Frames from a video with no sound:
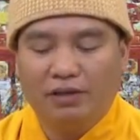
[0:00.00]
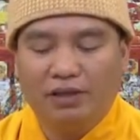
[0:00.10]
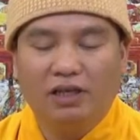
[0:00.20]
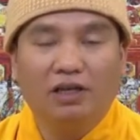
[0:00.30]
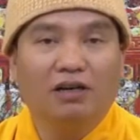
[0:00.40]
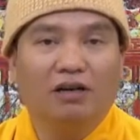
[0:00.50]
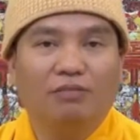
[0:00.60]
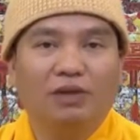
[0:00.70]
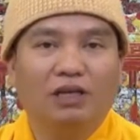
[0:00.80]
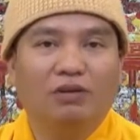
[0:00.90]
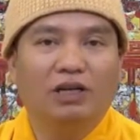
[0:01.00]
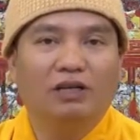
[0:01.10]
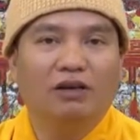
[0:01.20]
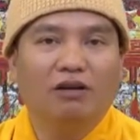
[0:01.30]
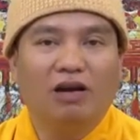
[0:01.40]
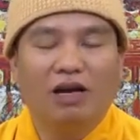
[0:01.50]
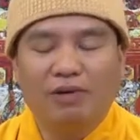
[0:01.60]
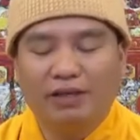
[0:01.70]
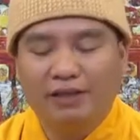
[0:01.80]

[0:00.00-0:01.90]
nhờ có mưa thuận gió hòa mặt